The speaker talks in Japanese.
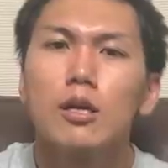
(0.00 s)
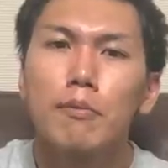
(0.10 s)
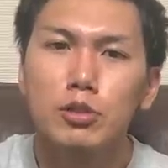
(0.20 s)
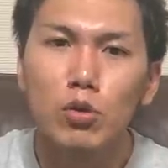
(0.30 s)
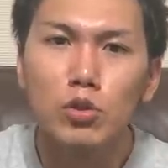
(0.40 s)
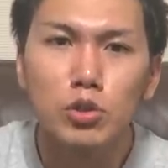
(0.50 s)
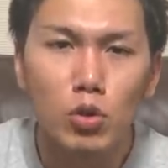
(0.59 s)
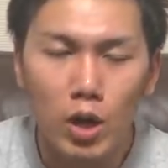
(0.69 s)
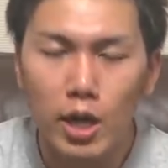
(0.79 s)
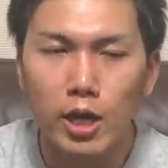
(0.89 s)
まあ、そういう
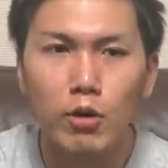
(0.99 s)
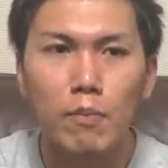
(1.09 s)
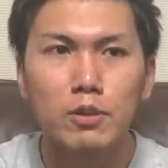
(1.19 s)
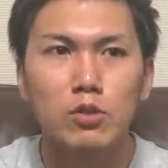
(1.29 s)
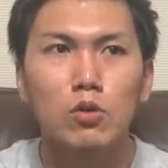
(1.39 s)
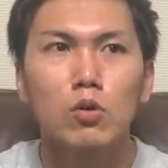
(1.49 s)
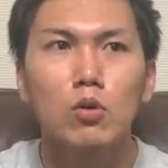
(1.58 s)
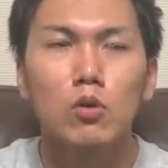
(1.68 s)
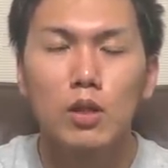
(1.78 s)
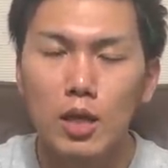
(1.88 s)
のが結構やっぱそ
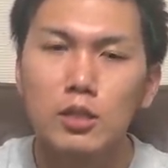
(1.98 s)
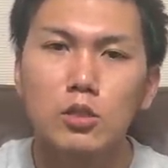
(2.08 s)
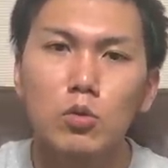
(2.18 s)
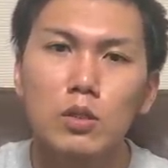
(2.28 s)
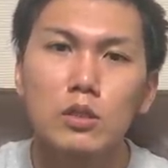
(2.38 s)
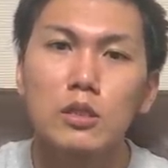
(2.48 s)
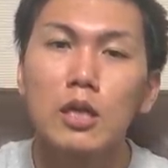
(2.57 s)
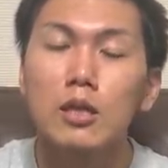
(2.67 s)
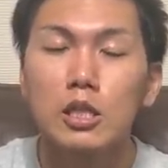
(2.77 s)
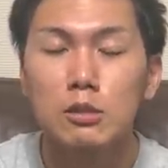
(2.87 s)
のね、ストレスに
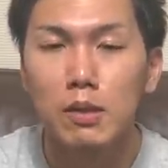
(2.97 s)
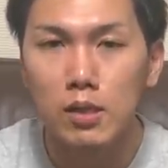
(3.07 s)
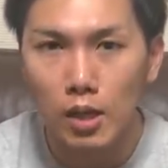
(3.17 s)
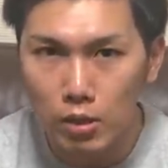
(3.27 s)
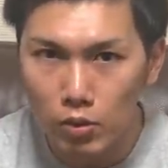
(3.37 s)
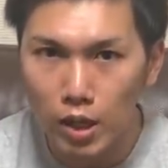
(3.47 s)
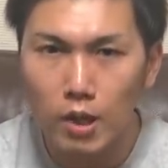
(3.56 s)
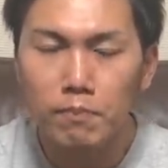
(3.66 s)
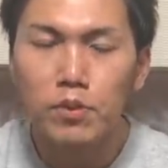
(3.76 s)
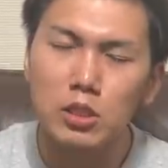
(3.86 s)
なってしまったりと
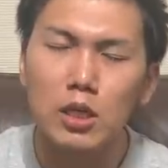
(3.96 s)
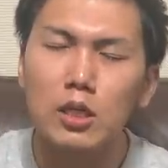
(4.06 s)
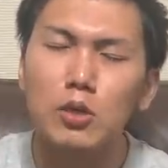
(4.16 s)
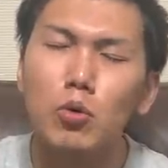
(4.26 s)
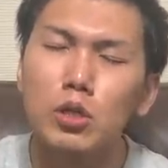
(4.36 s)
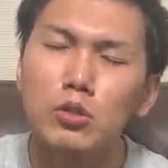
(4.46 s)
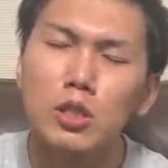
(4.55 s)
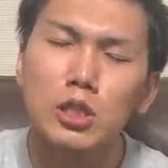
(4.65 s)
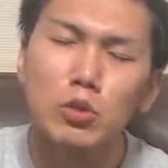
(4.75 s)
か、疲れてお昼寝し